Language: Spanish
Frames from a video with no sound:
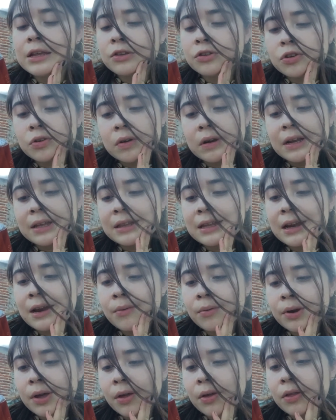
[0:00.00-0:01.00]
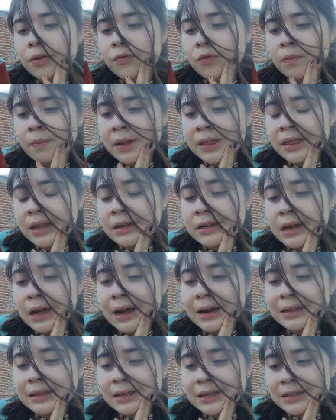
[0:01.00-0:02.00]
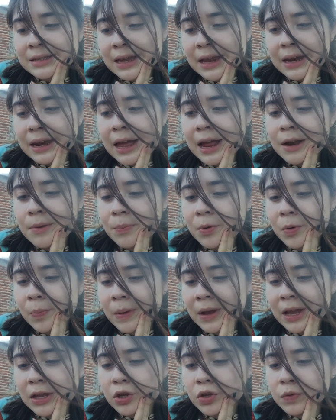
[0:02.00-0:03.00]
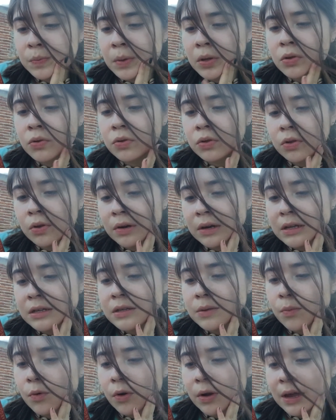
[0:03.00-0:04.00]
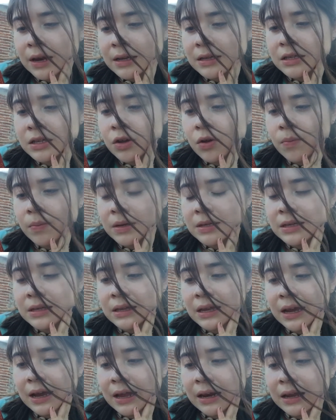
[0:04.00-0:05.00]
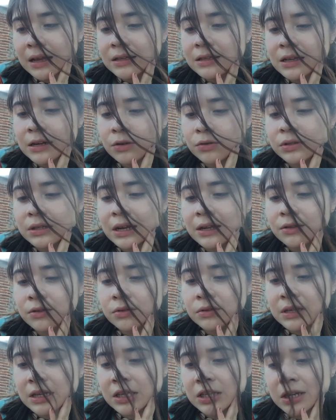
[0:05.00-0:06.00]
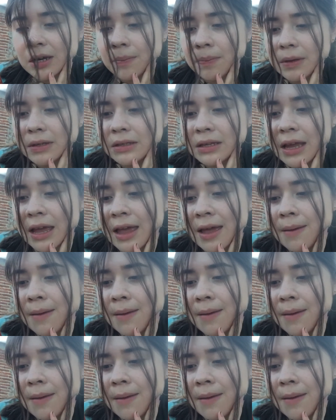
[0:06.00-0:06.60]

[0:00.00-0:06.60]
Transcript: Chocolate elaborado de forma artesanal por pequeños productores, mujeres y hombres indígenas de los altos de Chiapas.